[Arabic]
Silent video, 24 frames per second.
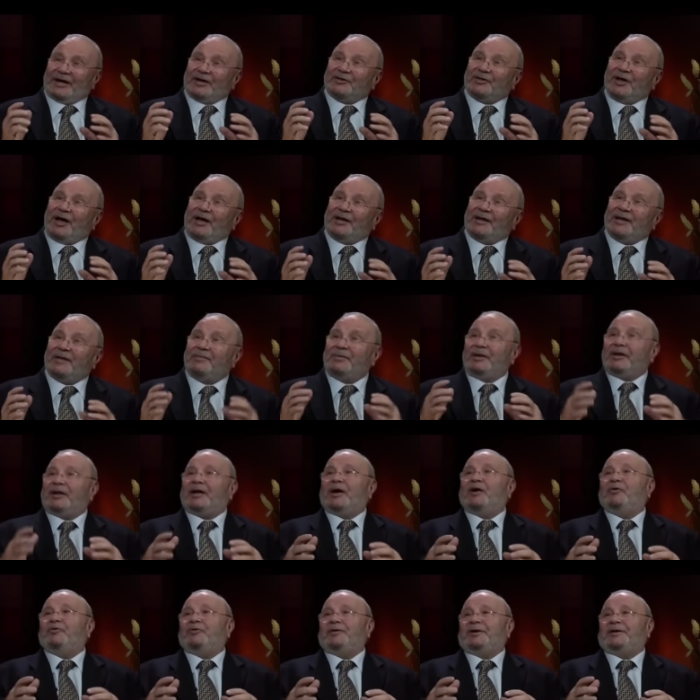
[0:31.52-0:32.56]
تخضعن
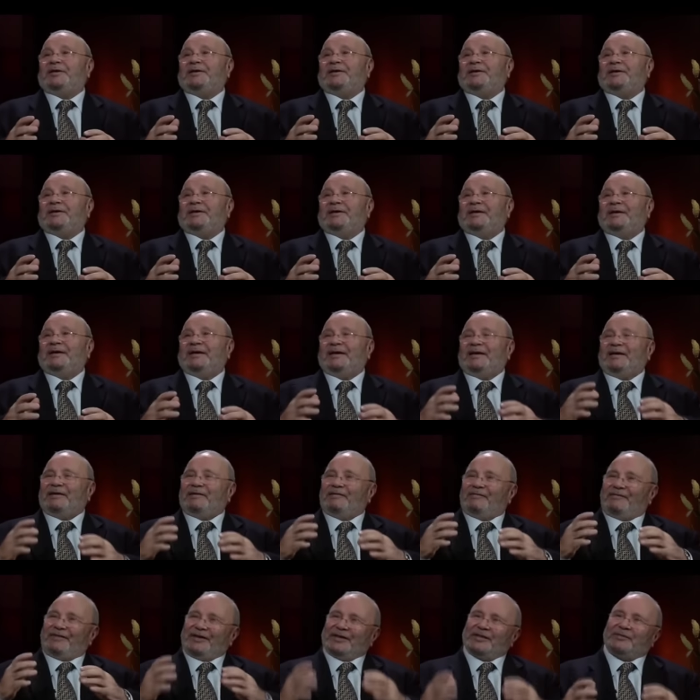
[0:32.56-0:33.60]
بالقول
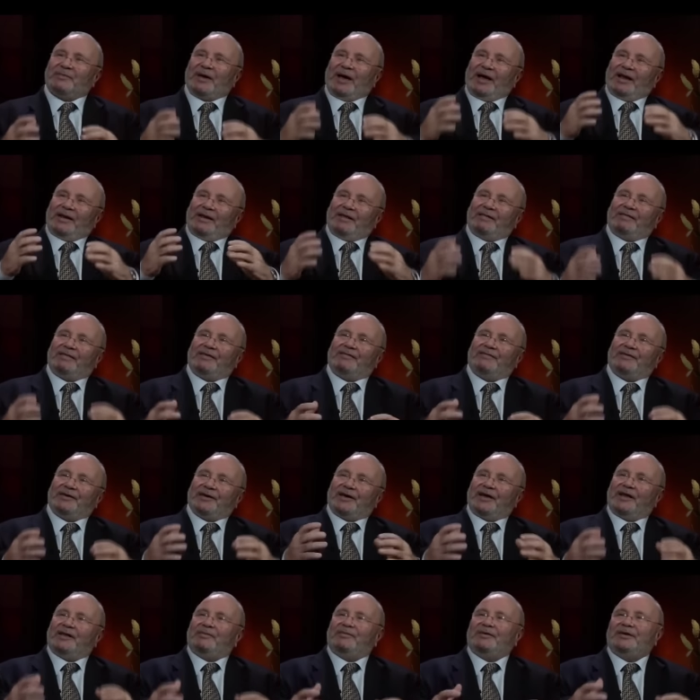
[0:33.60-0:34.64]
فيطمع الذي
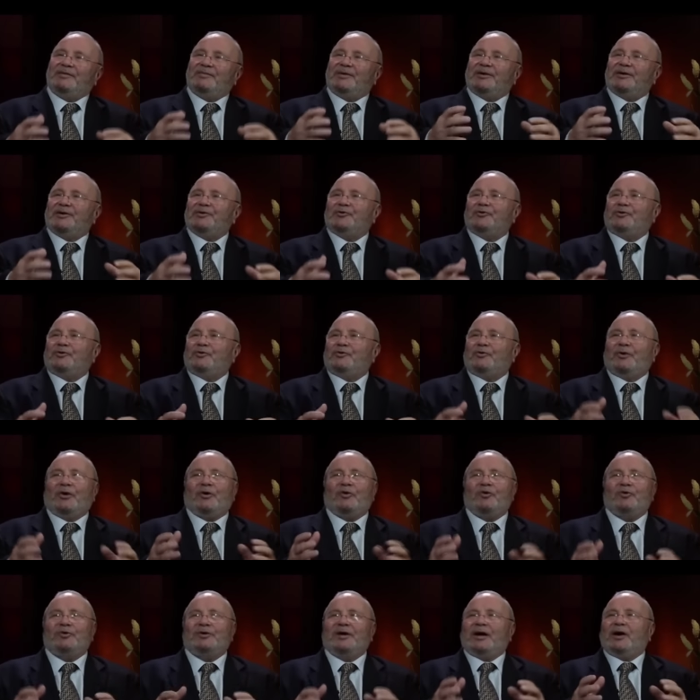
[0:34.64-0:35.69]
في قلبه مرض
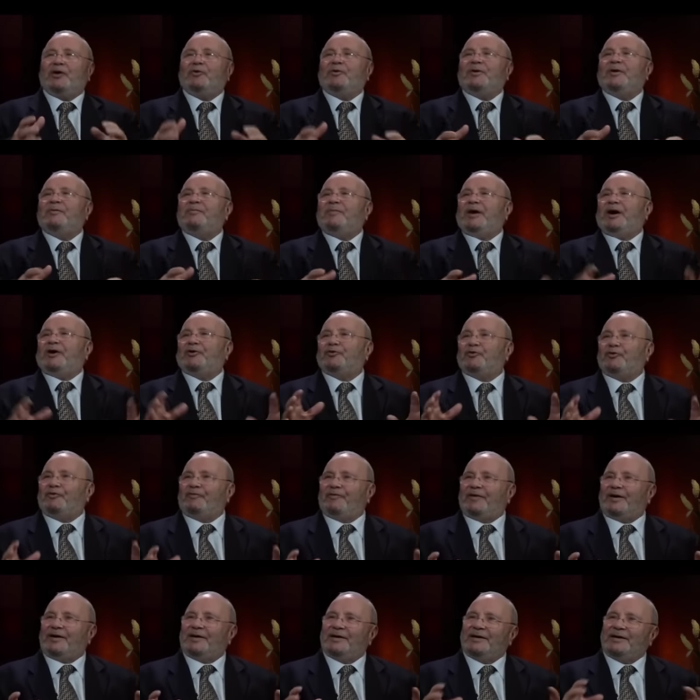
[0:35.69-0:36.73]
وقلن قولا
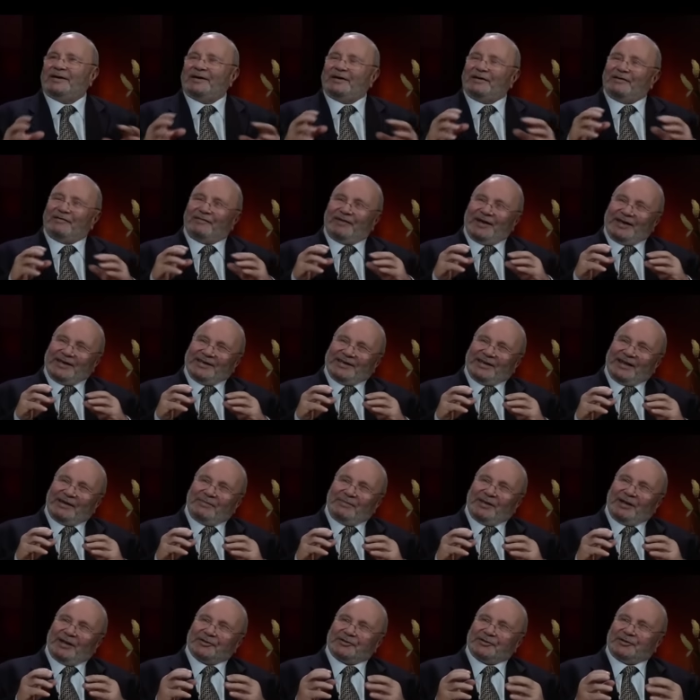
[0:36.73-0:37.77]
معروفا فأي
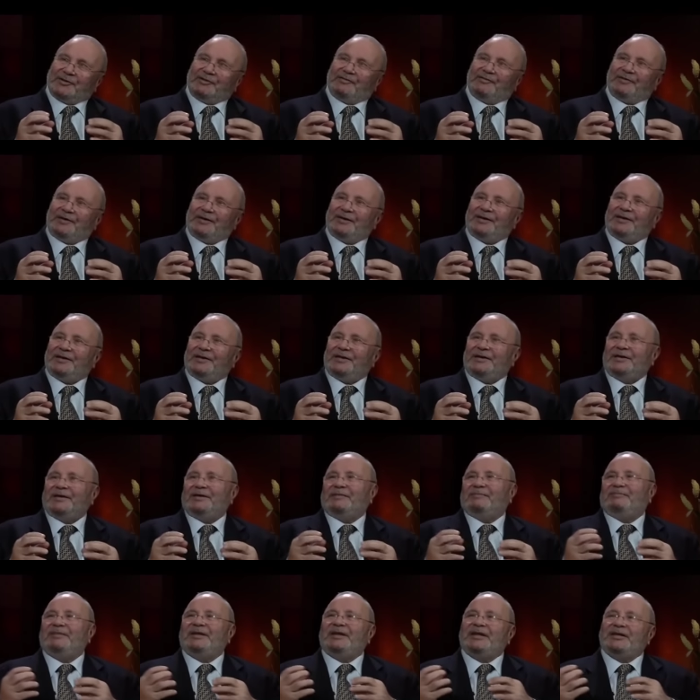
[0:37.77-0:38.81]
كلمة لطيفة
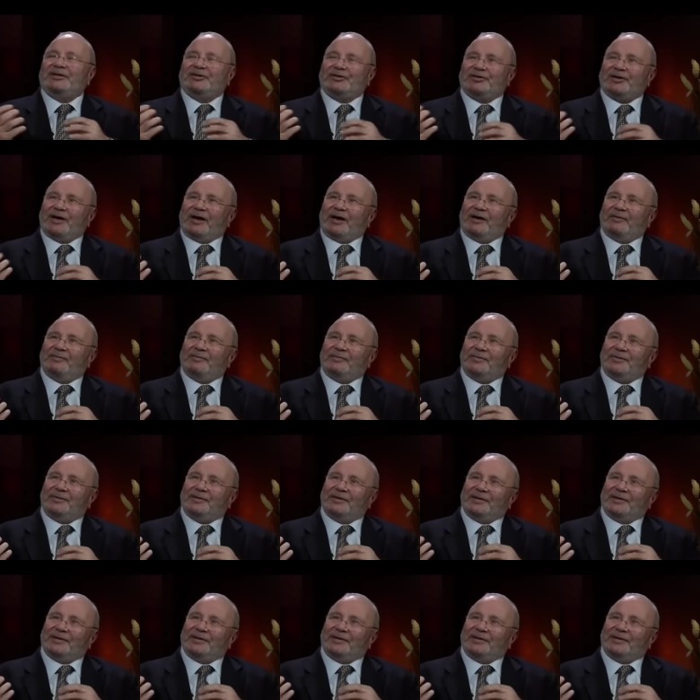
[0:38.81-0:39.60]
من الشاب